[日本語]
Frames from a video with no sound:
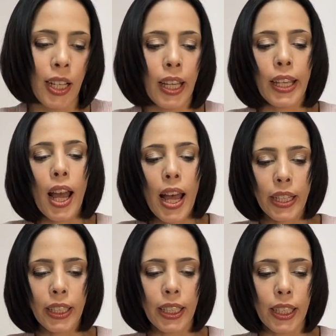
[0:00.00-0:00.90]
やは
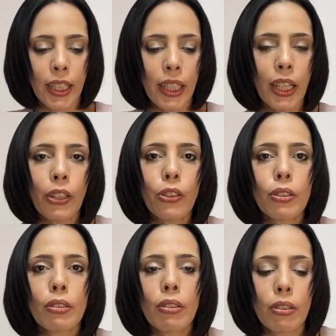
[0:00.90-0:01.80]
り
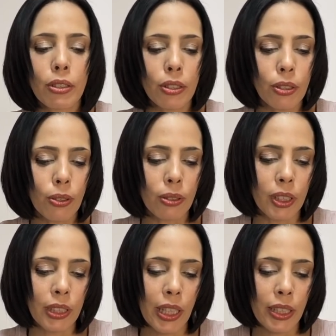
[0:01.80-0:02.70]
EU の中国
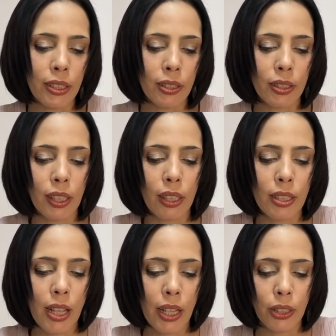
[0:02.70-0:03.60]
に対する制
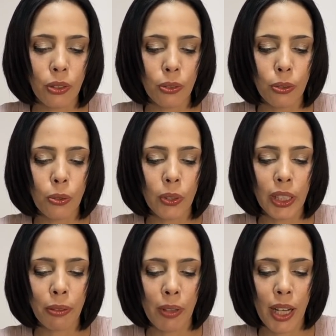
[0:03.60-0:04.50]
裁の動
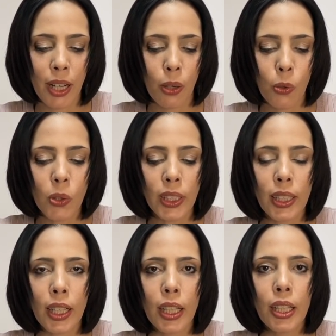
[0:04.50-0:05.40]
きは大き
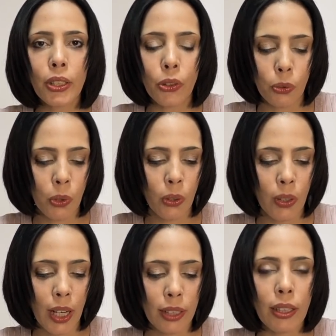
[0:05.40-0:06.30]
な影響を
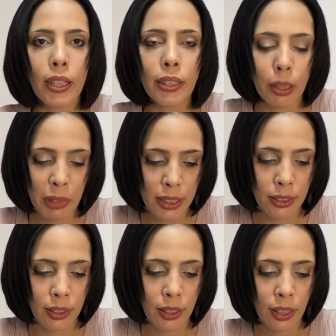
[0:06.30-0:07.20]
与えています。